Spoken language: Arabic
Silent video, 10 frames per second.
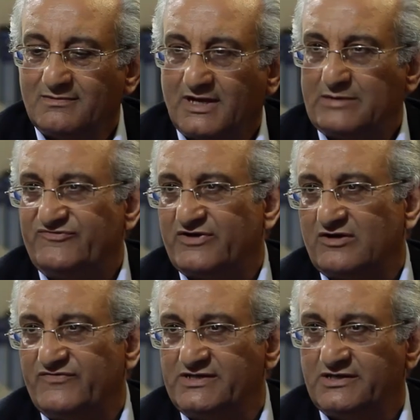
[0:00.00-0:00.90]
اللي
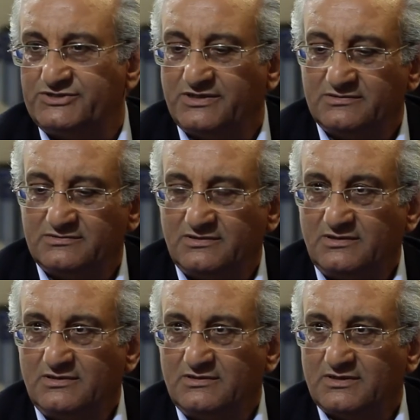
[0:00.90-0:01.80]
بفكر فيه درش
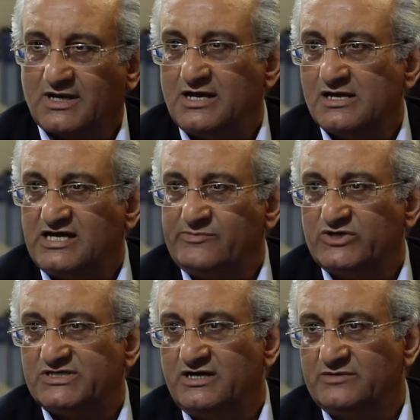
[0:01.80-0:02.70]
انا جاي اجيبه
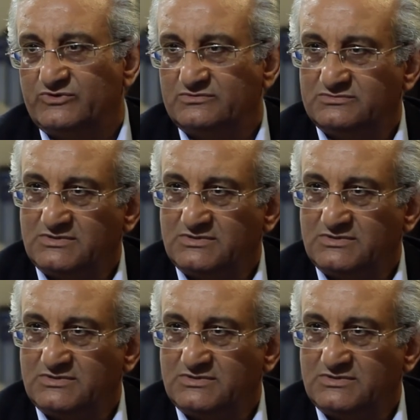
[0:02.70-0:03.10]
واسلمه